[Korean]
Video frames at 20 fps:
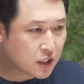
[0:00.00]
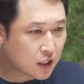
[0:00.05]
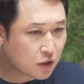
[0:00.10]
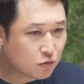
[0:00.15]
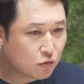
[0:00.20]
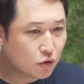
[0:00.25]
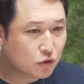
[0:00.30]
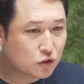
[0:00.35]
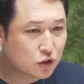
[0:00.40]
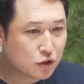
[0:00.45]

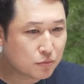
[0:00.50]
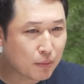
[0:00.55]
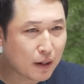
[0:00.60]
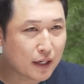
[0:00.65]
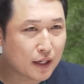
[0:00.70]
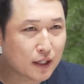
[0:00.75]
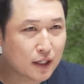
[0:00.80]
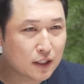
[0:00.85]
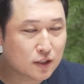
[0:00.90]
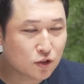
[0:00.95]
채권을
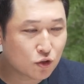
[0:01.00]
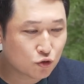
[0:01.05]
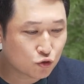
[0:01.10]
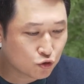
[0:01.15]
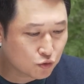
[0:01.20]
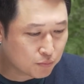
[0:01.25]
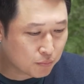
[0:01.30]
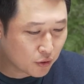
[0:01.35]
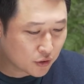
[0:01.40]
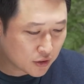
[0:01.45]
발행해서
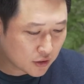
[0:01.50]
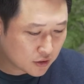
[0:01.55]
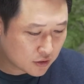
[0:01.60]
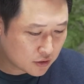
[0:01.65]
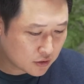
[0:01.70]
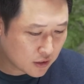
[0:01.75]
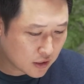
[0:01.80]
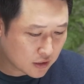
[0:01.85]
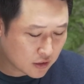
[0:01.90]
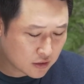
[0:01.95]

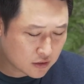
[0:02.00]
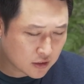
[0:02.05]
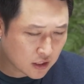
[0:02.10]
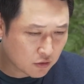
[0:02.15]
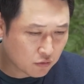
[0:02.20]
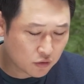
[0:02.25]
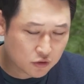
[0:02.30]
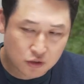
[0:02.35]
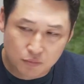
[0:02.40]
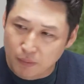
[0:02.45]
6%의
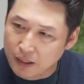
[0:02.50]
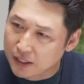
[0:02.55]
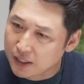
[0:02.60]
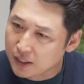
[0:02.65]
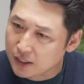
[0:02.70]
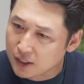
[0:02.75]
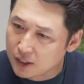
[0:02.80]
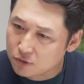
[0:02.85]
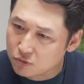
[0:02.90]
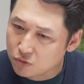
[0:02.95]
채권을
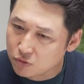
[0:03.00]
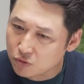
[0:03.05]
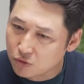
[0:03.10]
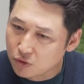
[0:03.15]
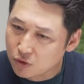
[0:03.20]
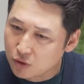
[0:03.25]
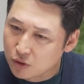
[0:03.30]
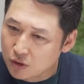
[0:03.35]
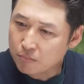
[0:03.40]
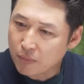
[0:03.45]
발행해도
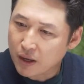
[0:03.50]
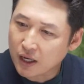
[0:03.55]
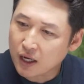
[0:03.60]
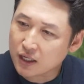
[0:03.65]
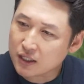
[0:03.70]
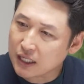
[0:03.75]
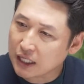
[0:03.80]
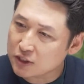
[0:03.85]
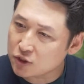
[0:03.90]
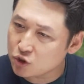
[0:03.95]

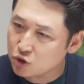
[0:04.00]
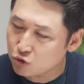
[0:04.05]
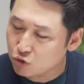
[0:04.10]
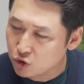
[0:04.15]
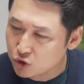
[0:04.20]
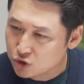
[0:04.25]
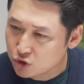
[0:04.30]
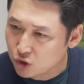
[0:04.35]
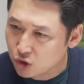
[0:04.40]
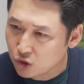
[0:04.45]
매각이 안
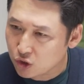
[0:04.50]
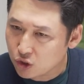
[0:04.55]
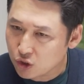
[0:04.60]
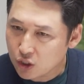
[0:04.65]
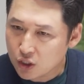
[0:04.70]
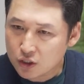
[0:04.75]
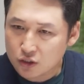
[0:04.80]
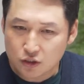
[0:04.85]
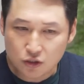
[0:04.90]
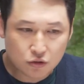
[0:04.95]
이루어져.
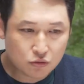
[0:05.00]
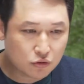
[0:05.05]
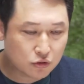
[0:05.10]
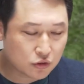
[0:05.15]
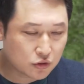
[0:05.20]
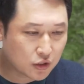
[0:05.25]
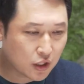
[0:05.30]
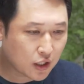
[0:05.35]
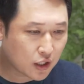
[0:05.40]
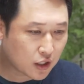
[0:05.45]
음.
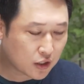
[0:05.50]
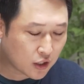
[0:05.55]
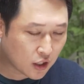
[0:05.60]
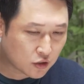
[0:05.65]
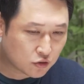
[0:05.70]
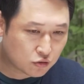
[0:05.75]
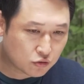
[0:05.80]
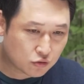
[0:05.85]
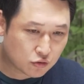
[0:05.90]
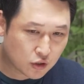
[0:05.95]
그리고 은행에
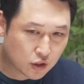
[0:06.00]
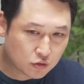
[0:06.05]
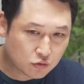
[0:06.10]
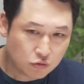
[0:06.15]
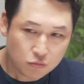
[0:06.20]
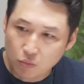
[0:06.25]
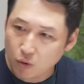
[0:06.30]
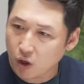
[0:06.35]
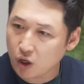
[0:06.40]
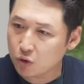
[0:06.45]
대출을
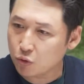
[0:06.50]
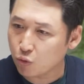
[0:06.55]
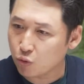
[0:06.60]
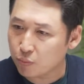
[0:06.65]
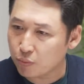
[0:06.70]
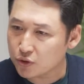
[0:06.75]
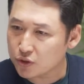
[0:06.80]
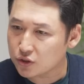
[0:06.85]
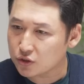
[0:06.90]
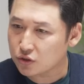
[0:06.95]
해도 뭐 한
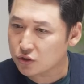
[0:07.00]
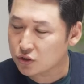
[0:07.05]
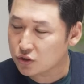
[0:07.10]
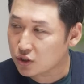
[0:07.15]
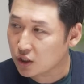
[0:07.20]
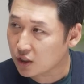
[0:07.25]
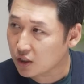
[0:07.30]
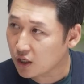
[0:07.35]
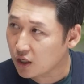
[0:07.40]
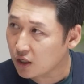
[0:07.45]
5%
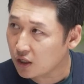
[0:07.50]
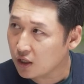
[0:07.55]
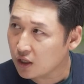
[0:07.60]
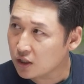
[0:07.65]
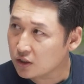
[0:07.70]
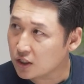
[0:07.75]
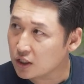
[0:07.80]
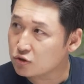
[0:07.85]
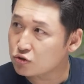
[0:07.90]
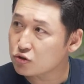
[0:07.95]
이상의
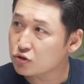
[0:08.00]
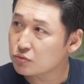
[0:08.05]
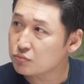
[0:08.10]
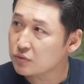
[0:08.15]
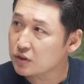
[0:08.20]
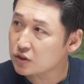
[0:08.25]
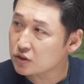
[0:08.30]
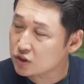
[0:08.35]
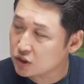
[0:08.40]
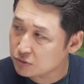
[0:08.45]
대출
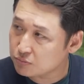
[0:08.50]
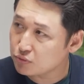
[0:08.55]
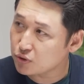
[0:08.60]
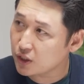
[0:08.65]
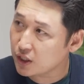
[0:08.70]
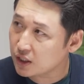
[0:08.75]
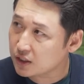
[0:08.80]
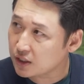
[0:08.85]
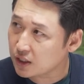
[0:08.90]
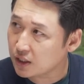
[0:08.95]
금리를
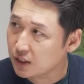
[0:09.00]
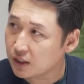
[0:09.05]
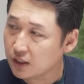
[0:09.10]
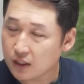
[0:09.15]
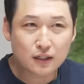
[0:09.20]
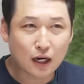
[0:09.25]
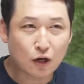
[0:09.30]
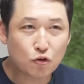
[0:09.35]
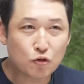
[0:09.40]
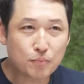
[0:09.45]
지불해야
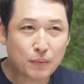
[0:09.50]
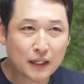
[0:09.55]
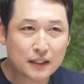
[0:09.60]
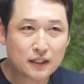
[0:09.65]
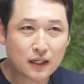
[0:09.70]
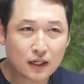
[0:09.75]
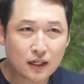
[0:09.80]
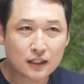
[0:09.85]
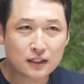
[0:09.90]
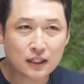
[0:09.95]
돼라고
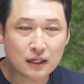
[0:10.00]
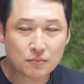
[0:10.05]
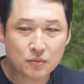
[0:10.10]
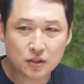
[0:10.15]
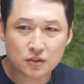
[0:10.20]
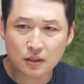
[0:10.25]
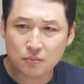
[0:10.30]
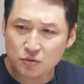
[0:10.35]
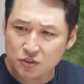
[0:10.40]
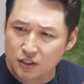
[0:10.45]

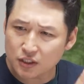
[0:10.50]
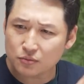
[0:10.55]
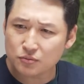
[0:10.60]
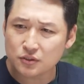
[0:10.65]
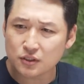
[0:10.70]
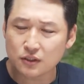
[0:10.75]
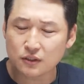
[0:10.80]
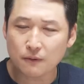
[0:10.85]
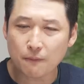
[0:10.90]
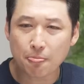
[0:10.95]
판단한다면 한번 생각해
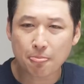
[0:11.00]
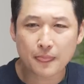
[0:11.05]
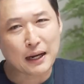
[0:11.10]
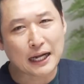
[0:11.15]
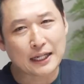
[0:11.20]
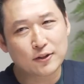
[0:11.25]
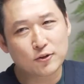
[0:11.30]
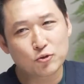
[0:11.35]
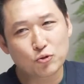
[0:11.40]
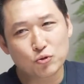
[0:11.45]
보세요.
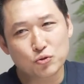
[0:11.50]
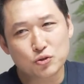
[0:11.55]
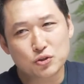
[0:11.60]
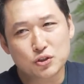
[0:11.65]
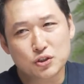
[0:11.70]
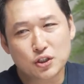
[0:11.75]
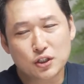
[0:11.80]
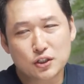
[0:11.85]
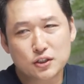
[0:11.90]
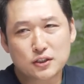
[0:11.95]

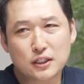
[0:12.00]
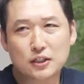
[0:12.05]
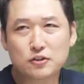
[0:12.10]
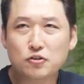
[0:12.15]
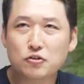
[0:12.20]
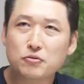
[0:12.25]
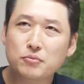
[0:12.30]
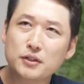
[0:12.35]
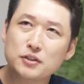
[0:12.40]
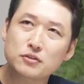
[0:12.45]
반도체
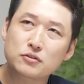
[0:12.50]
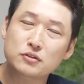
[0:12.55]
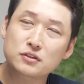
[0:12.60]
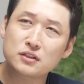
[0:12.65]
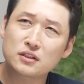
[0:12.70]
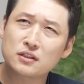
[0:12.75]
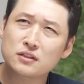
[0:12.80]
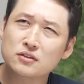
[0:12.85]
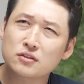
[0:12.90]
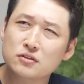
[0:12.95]
산업에서
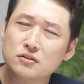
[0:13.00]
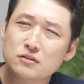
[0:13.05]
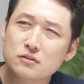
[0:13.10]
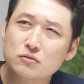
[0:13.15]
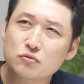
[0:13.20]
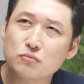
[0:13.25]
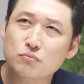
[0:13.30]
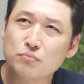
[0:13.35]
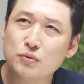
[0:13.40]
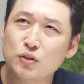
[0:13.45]
예를 들어
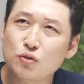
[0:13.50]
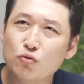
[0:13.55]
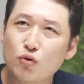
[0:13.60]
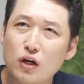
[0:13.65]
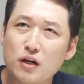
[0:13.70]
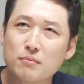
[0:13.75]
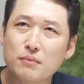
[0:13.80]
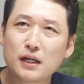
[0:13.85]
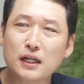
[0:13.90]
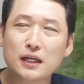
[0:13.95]
좀
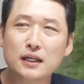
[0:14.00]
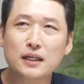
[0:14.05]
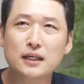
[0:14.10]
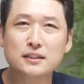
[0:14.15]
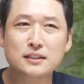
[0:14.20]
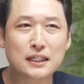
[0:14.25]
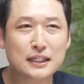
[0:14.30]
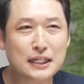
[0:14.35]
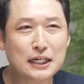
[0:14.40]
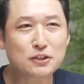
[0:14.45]
비교할 만한 게
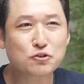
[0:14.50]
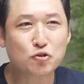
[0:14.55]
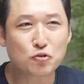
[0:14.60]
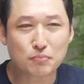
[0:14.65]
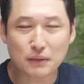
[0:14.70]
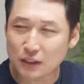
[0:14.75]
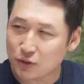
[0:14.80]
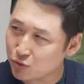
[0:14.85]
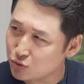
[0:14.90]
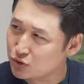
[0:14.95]
차량용
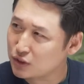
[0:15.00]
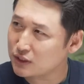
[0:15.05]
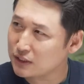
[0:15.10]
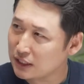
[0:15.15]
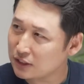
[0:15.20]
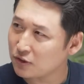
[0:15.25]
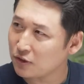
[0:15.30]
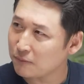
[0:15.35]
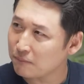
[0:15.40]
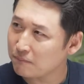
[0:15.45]
반도체
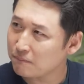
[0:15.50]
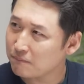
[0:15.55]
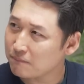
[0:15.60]
산업.